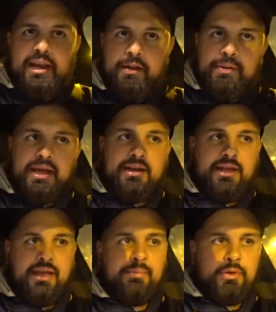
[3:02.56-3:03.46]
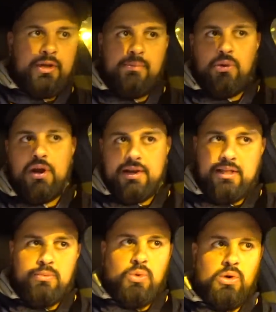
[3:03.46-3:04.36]
a rapear, eh, por ejemplo, a
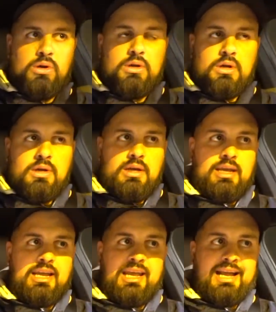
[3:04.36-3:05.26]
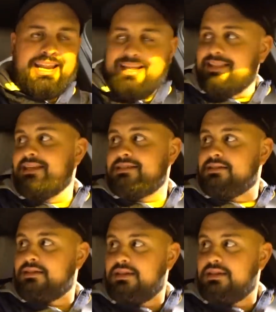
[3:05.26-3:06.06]
Red Bull gratis